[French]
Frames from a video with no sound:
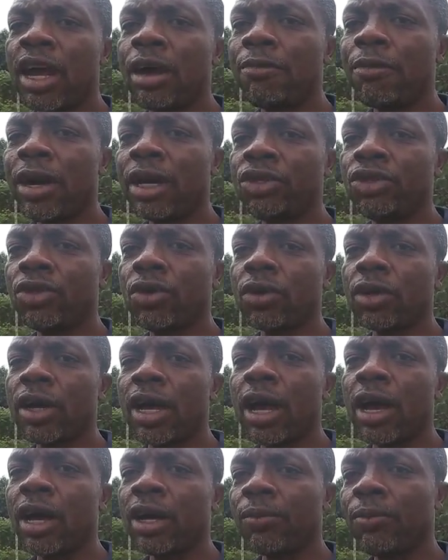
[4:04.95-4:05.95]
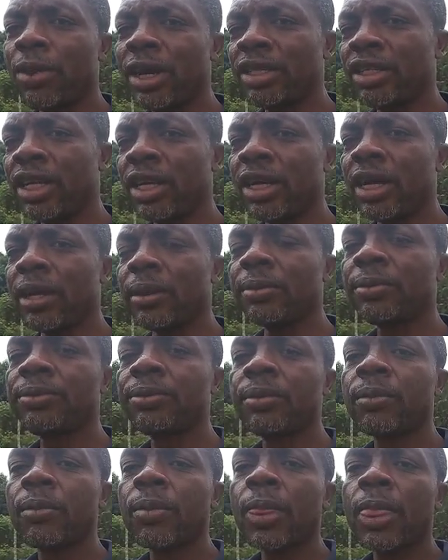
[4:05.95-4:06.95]
en Banjok, à Pachenga,
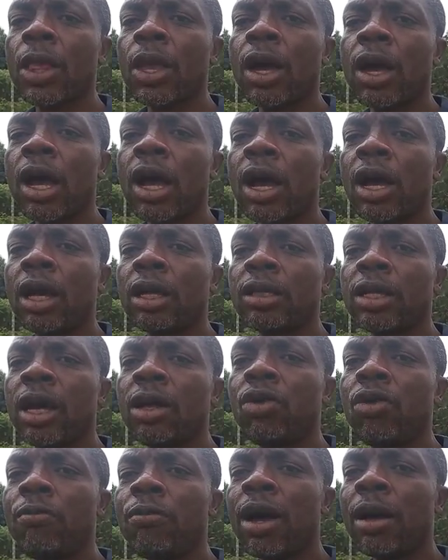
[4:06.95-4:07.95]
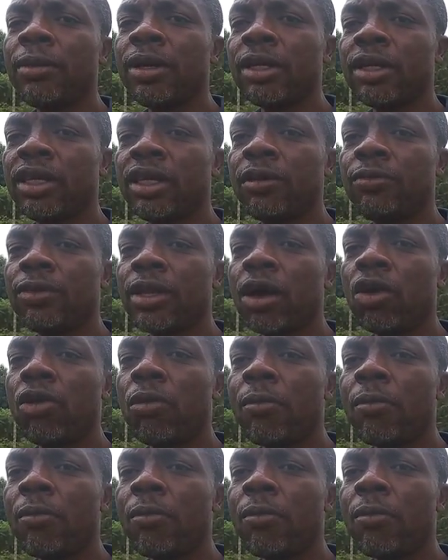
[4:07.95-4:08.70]
à, dans l'Omba Kim, dans